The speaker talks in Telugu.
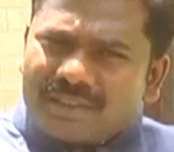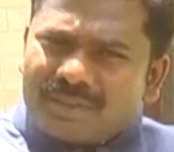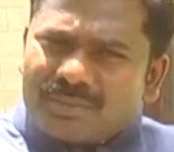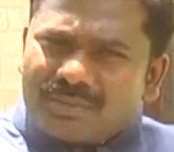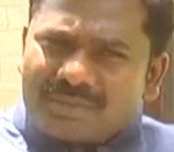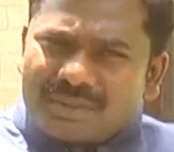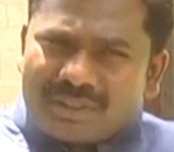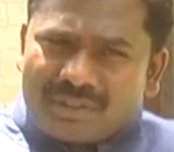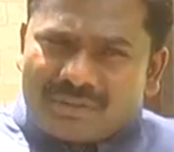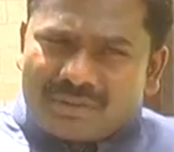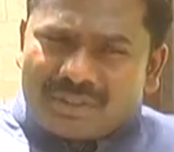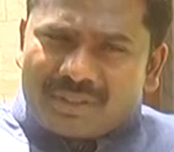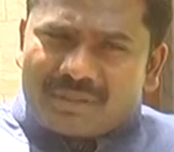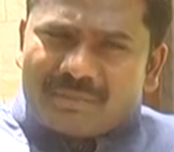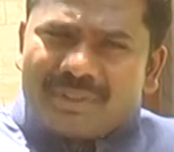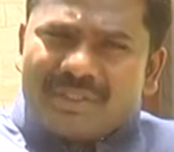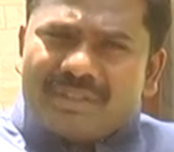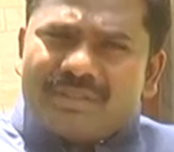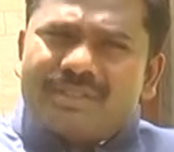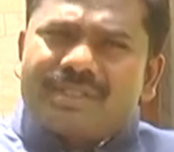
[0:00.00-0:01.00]
ఇప్పుడు
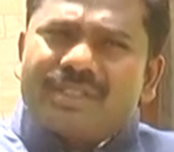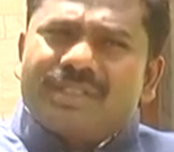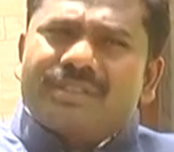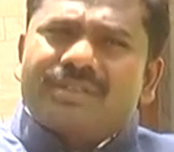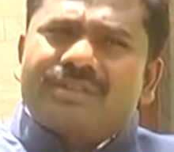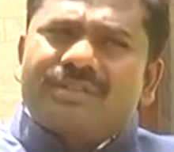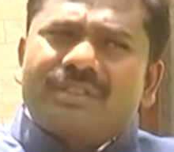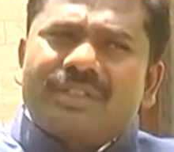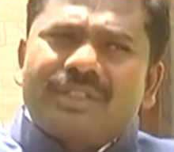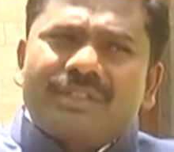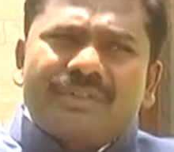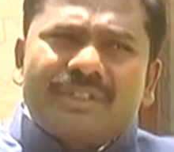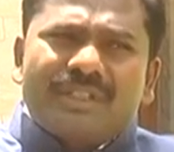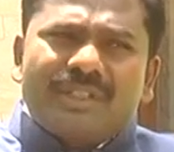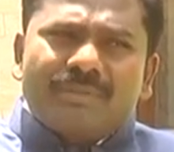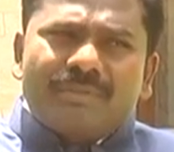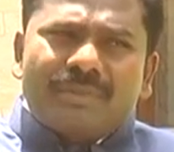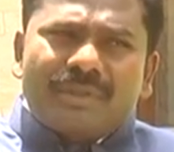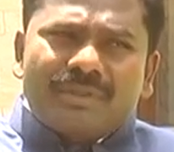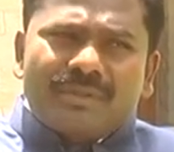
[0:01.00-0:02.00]
గవర్నమెంట్
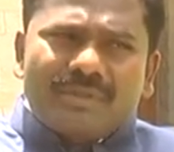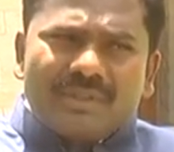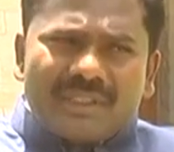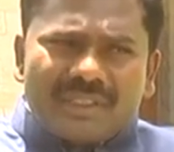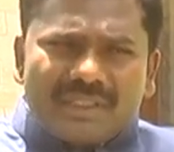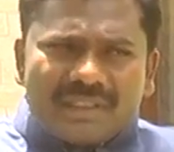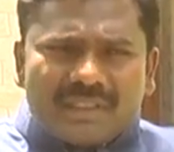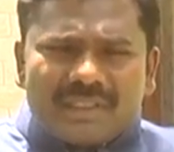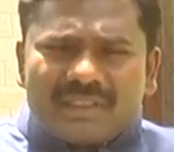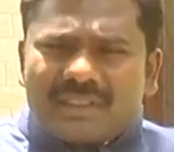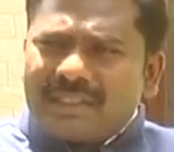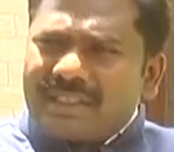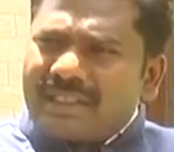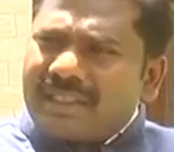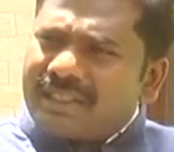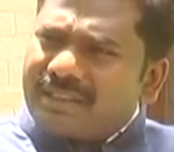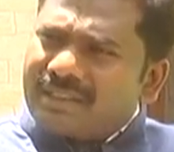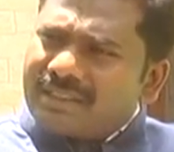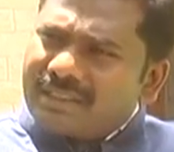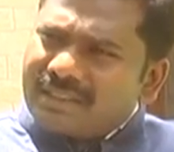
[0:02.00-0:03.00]
చేస్తున్నటువంటి పనులనే
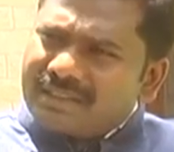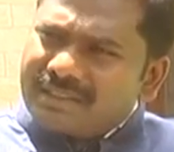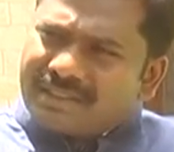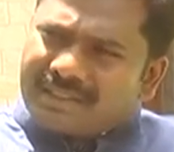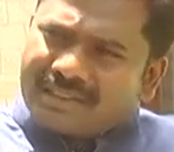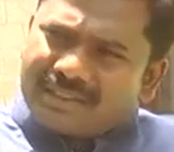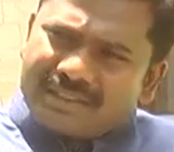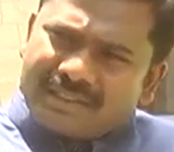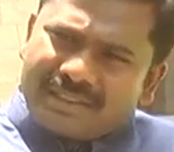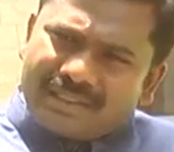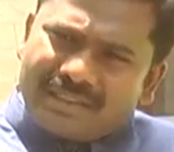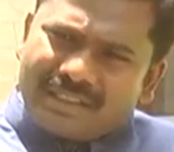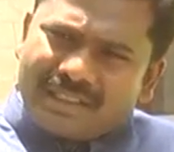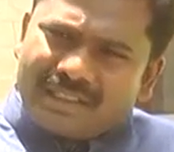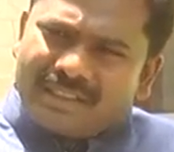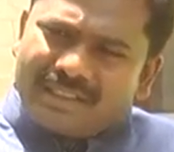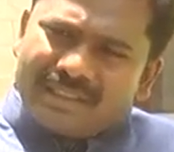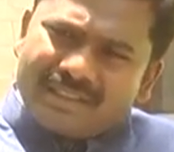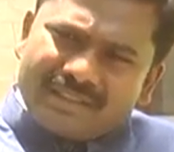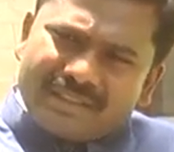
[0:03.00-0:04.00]
కరెక్ట్గా చేస్తే
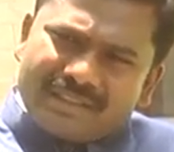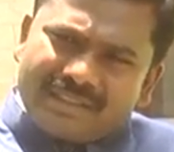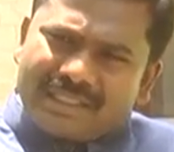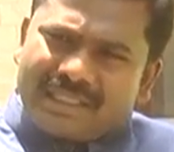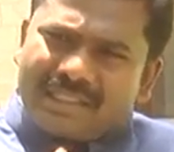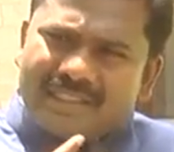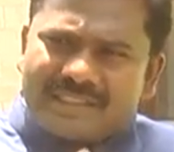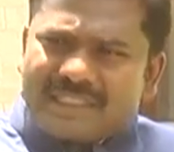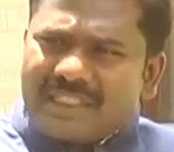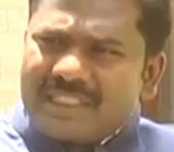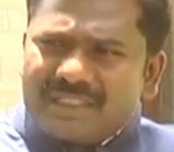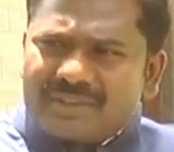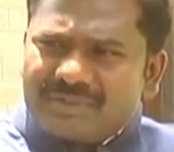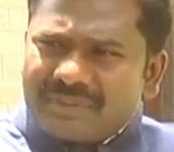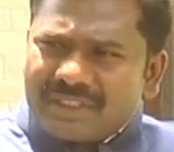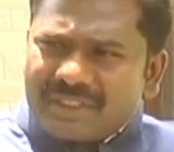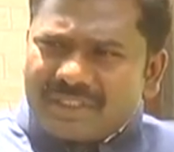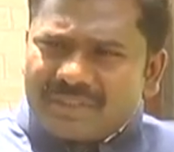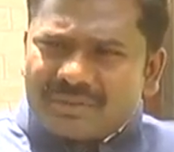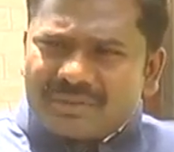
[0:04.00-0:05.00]
అదే చాలా
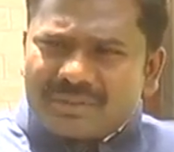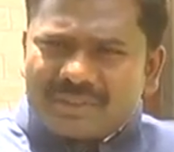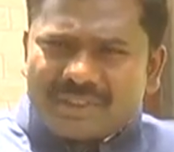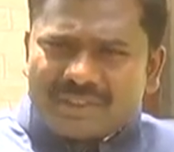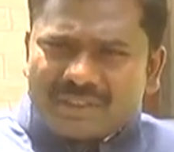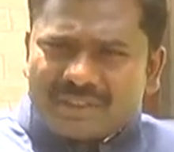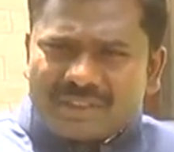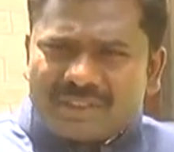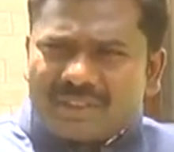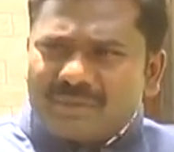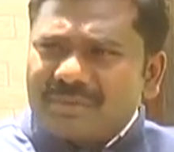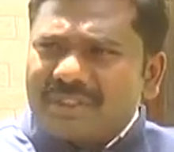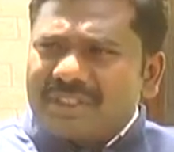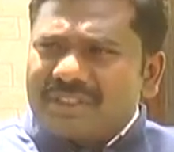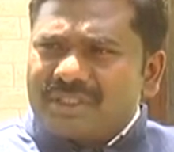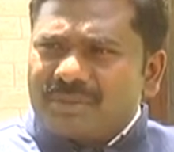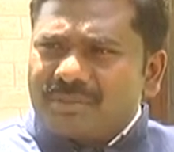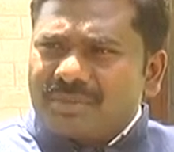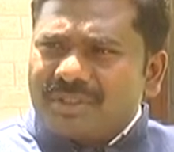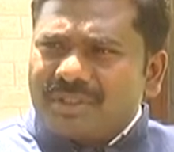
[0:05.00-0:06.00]
సాటిస్ఫైయింగ్గా ఉంది ఇంతసేపు
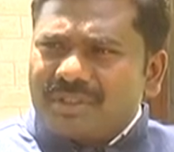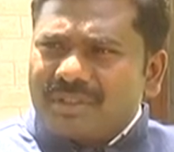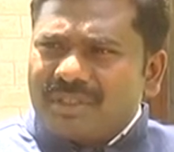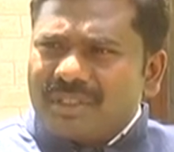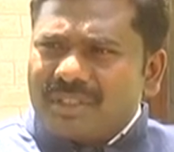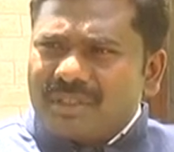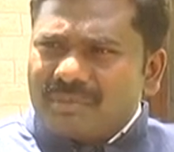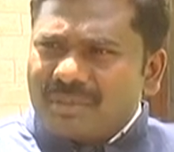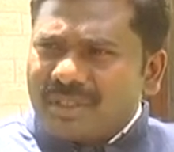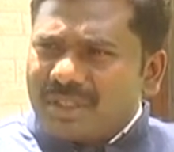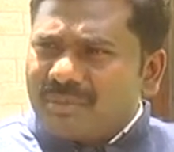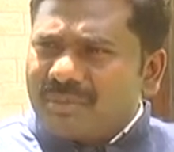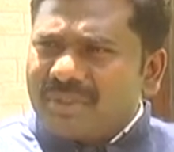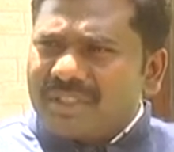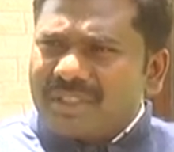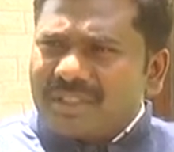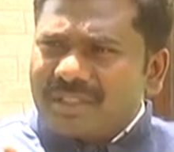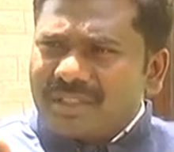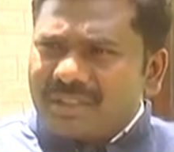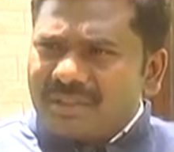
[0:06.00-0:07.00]
నేను చెప్పినట్టుగా
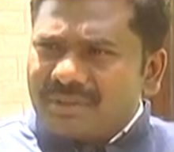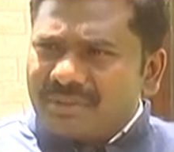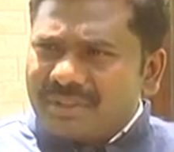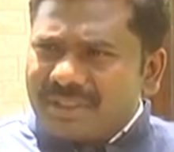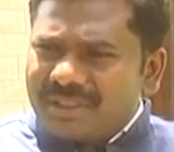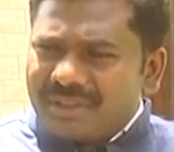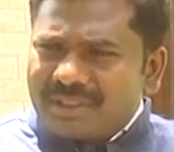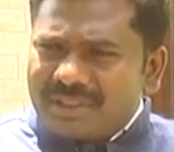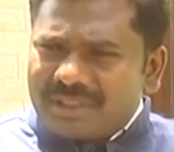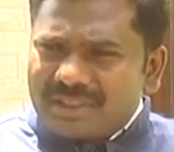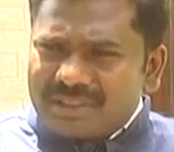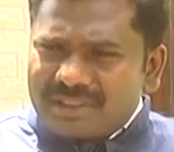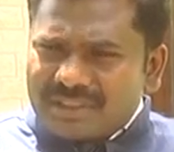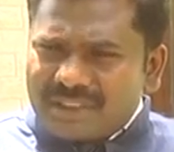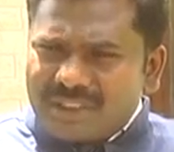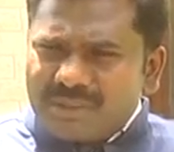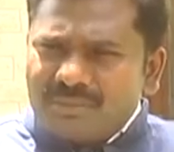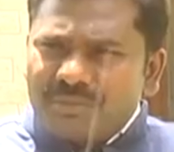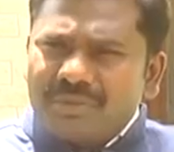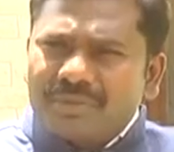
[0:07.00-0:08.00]
మనబడి నాడు నేడు అన్న
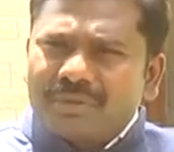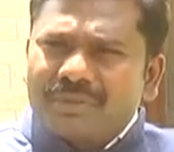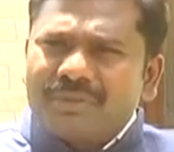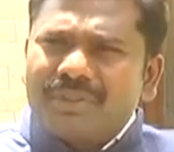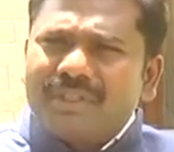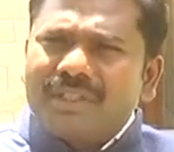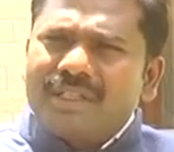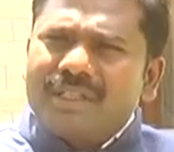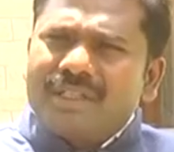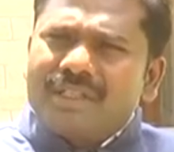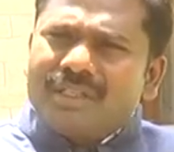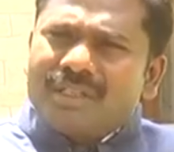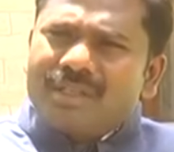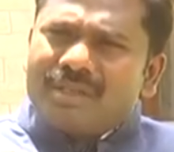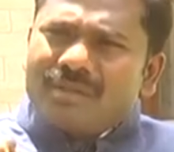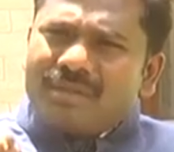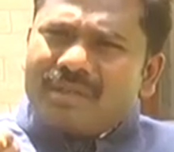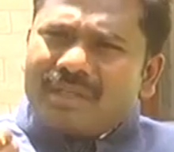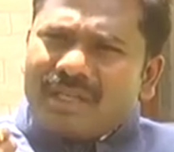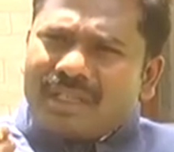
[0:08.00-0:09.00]
స్కీమ్లో
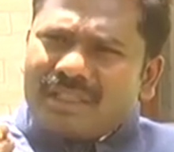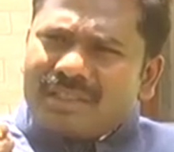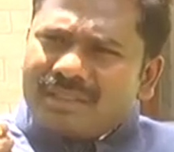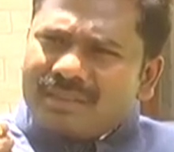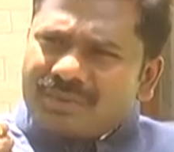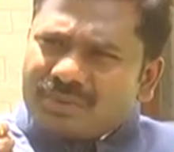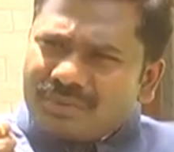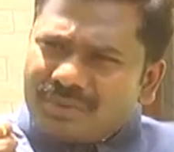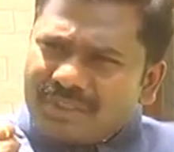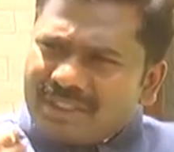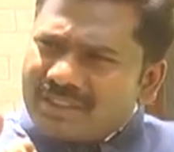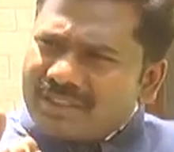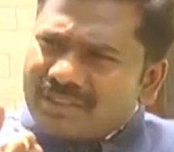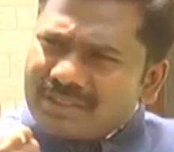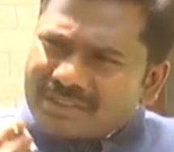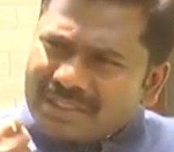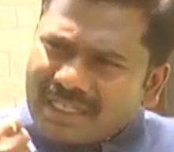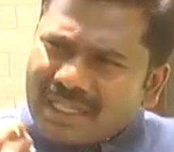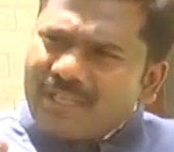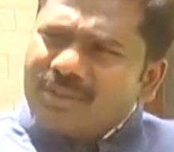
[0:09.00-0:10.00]
అది స్టూడెంట్స్కి
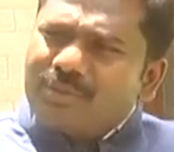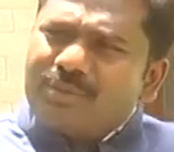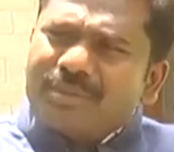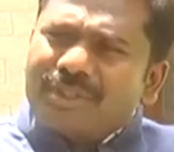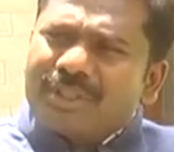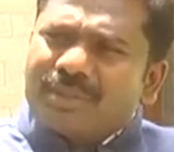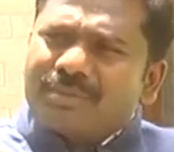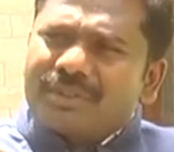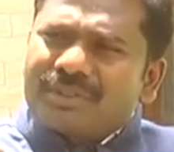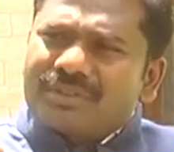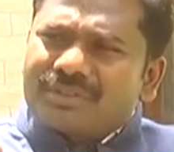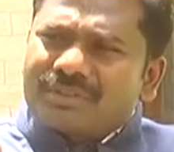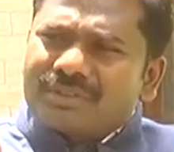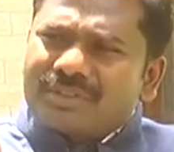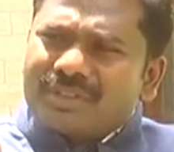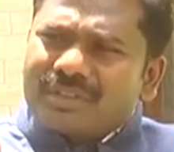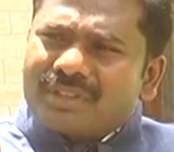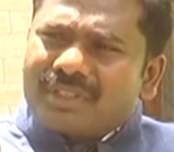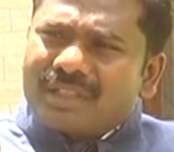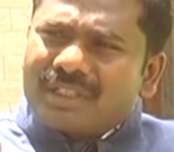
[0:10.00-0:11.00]
చాలా
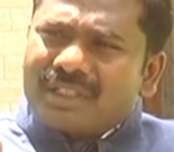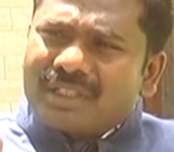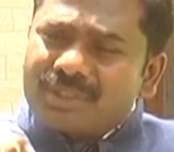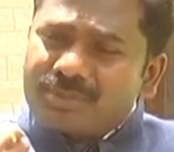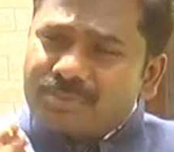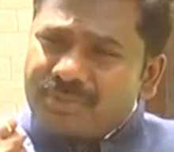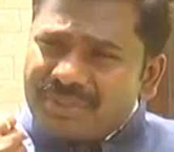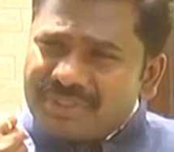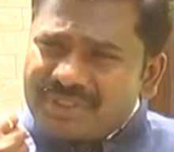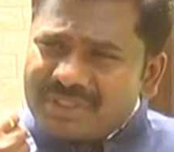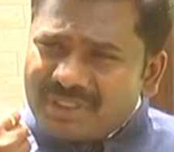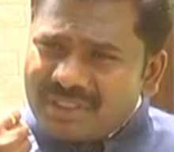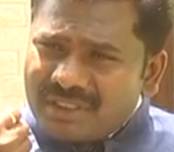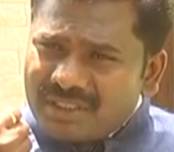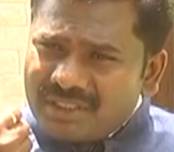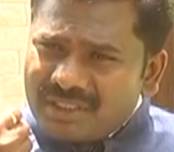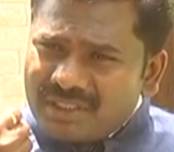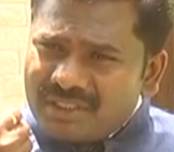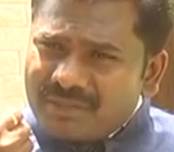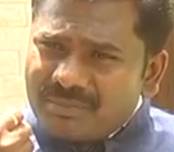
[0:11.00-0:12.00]
ఉపయోగపడుతుంది
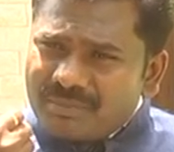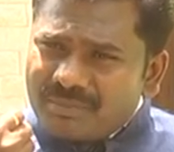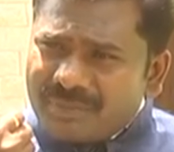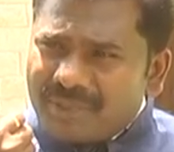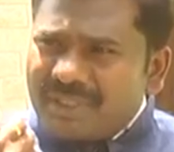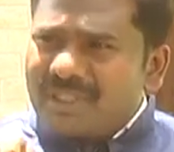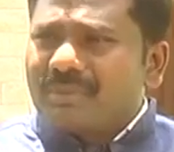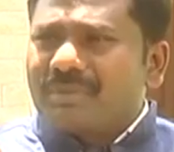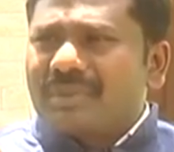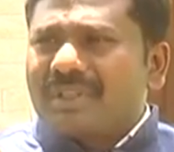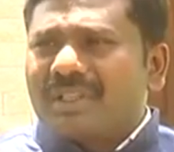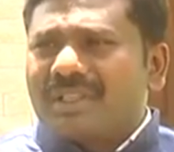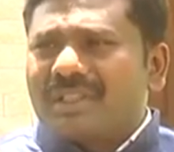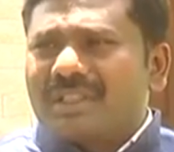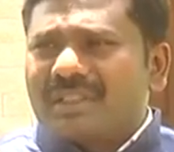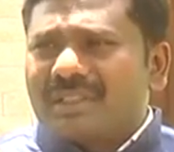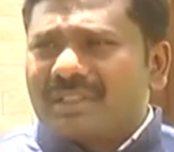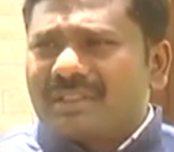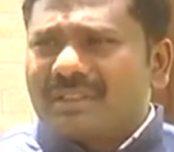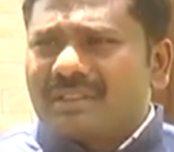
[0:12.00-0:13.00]
ఎస్పెషల్లీ పేద
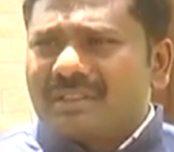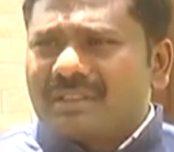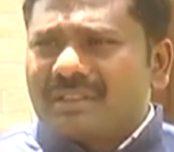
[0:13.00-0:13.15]
పిల్లలకి